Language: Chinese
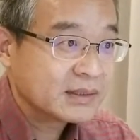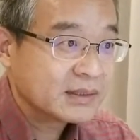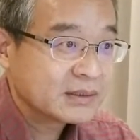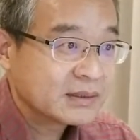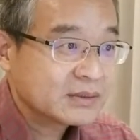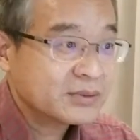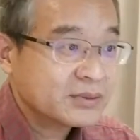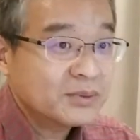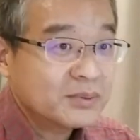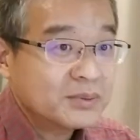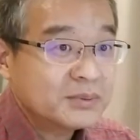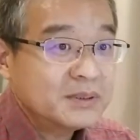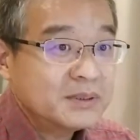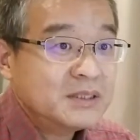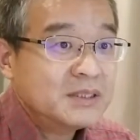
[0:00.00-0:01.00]
所以我问
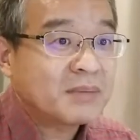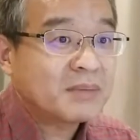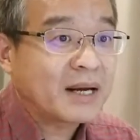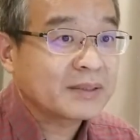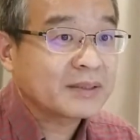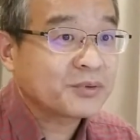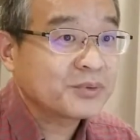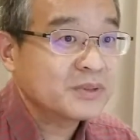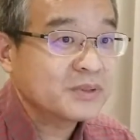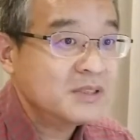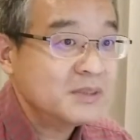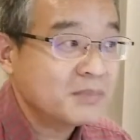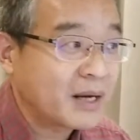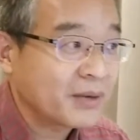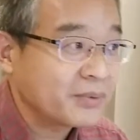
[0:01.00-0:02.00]
你，一码一
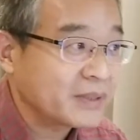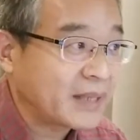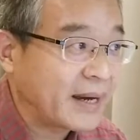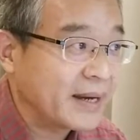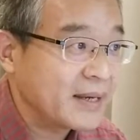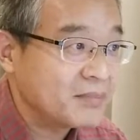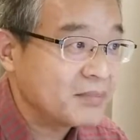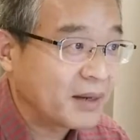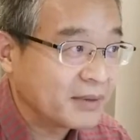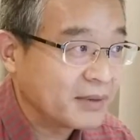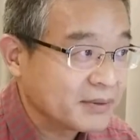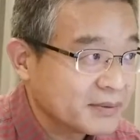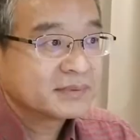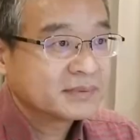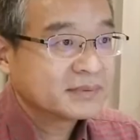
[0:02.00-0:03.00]
码归谈一码
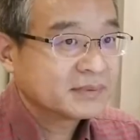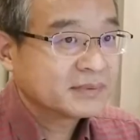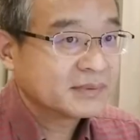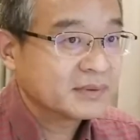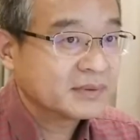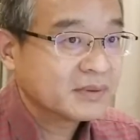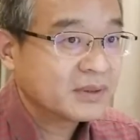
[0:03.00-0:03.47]
嘛，